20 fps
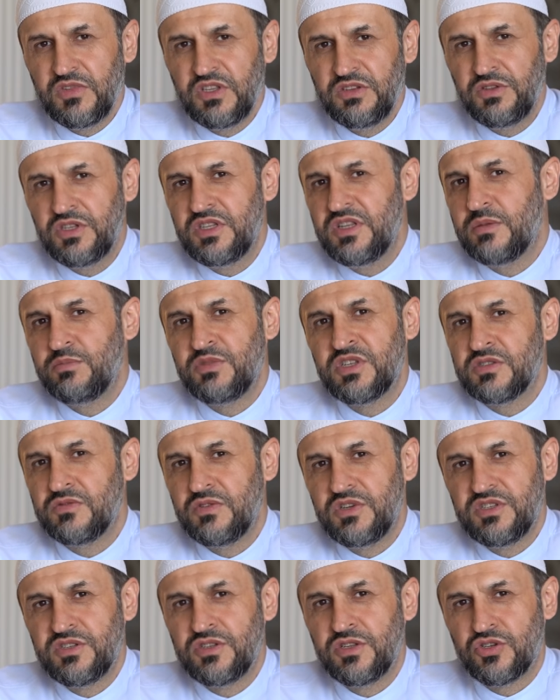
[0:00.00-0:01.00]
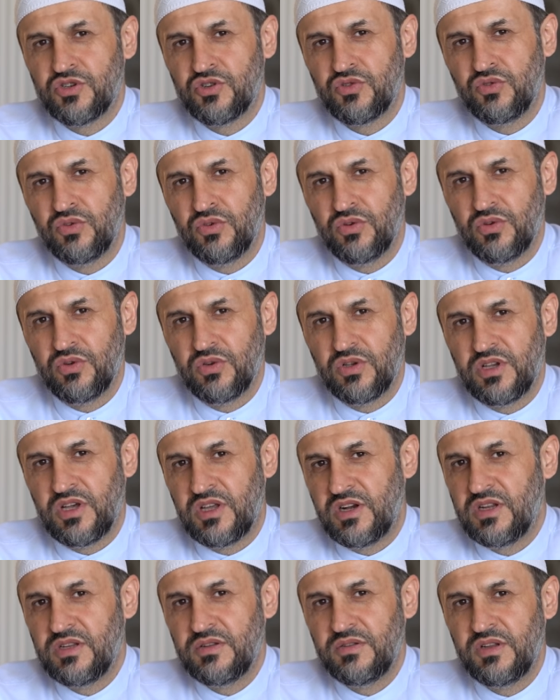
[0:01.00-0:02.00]
Ведь нам известно, что
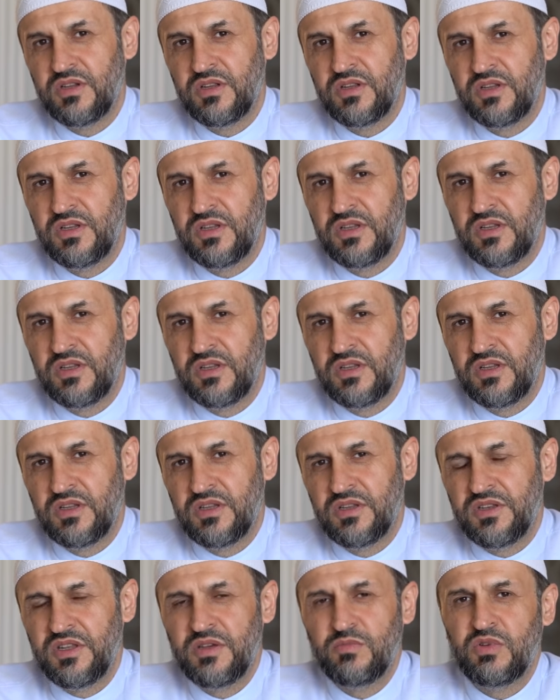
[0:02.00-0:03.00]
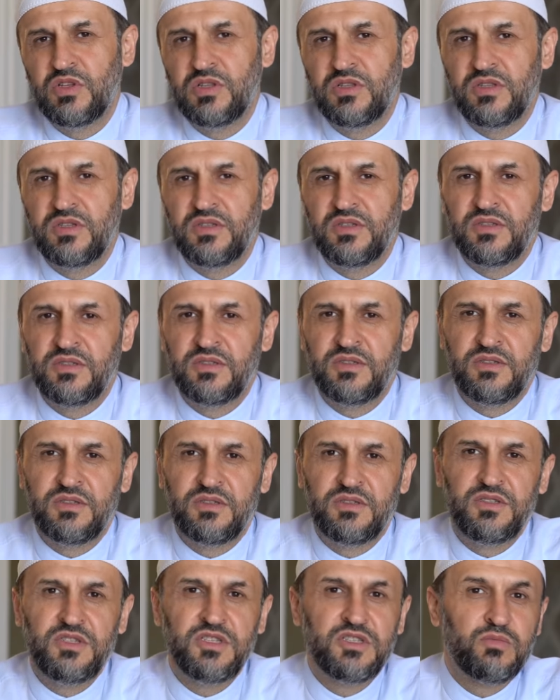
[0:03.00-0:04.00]
Коран – не был
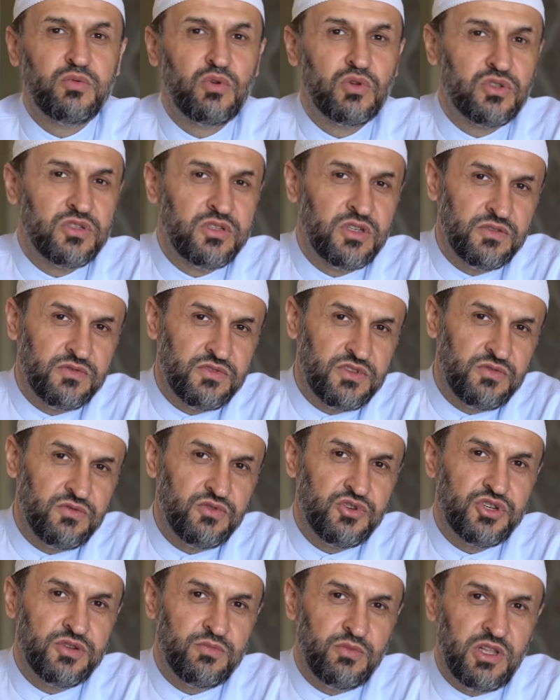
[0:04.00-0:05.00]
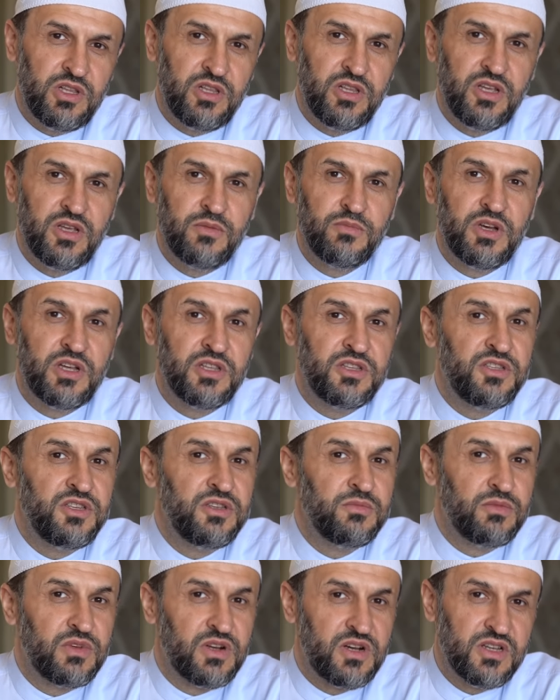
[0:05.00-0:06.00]
э, неспослан Всевышним Аллахом
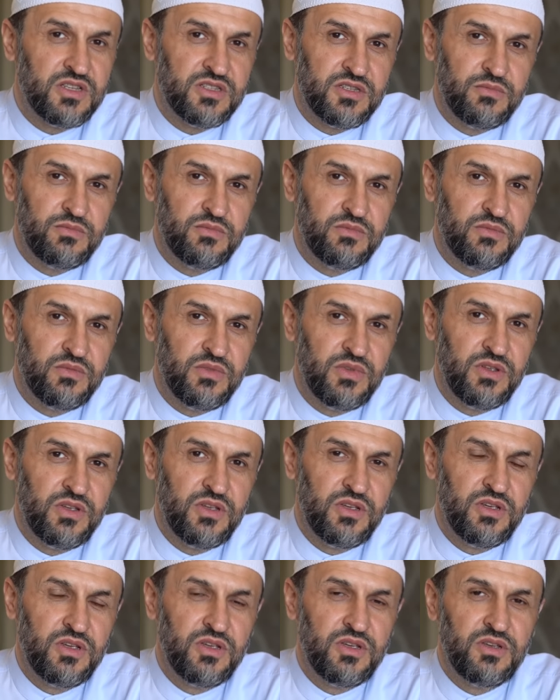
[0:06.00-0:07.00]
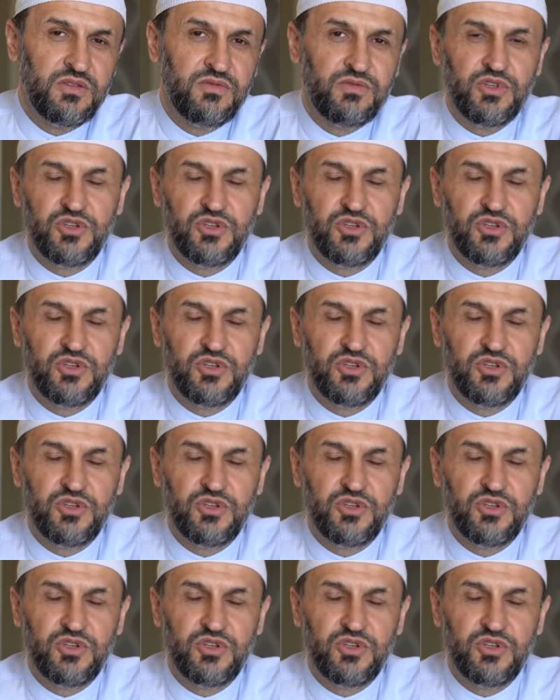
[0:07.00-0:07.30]
одним разом в